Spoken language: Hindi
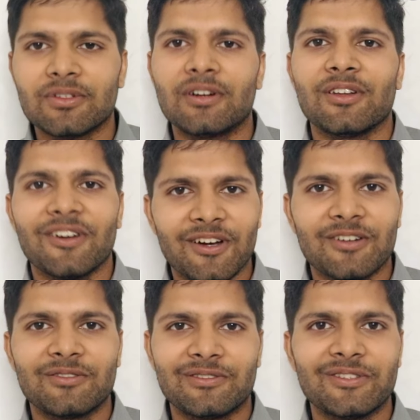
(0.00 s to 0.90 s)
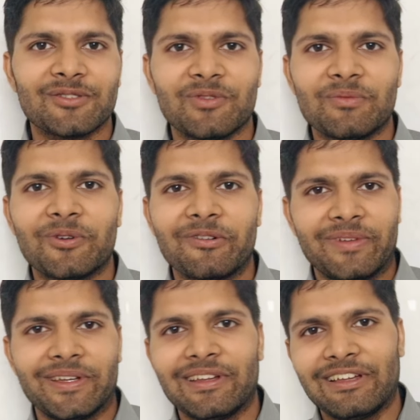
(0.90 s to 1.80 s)
परसेंट लिया दसवीं बोर्ड
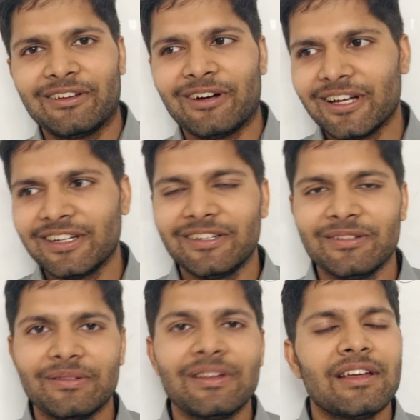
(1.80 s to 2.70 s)
में आई